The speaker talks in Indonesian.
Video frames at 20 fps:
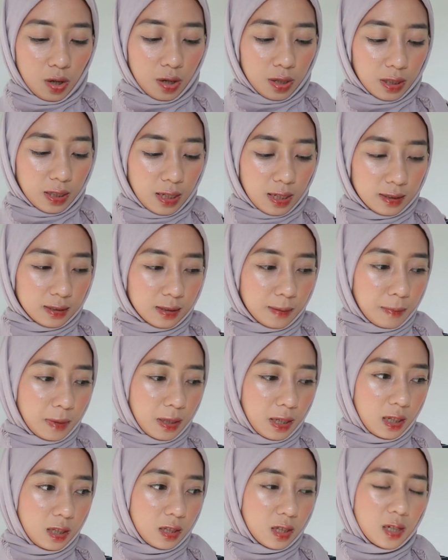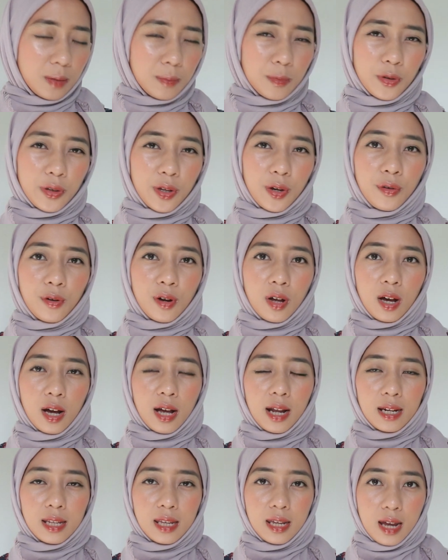orgasm ini jadi menurut aku kalau
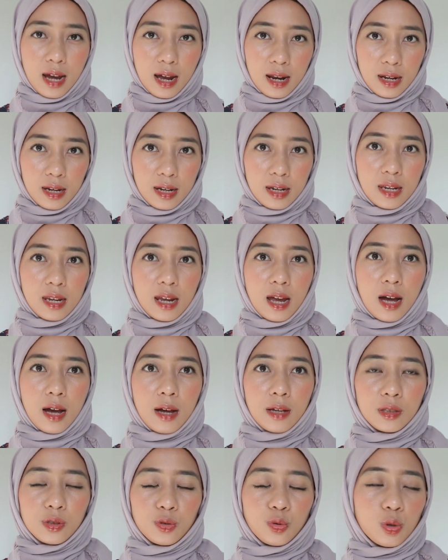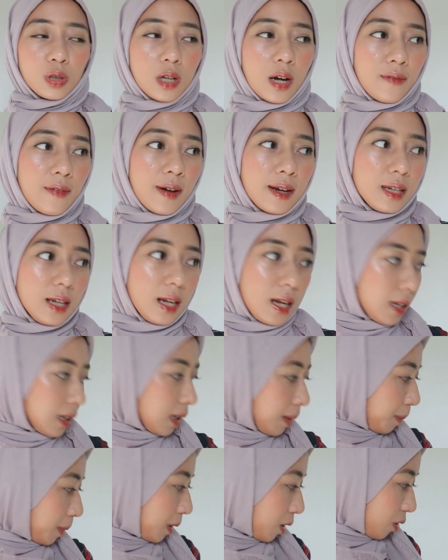kalian yang suka vanilla
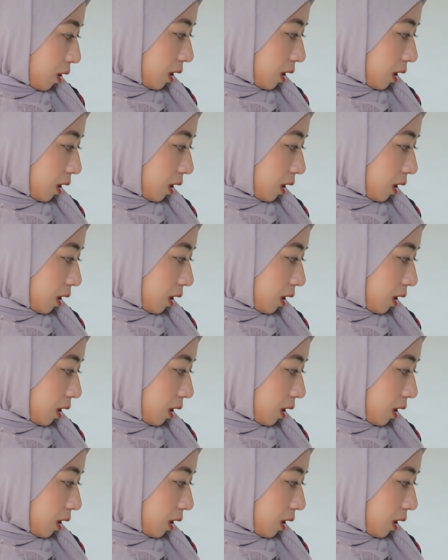tapi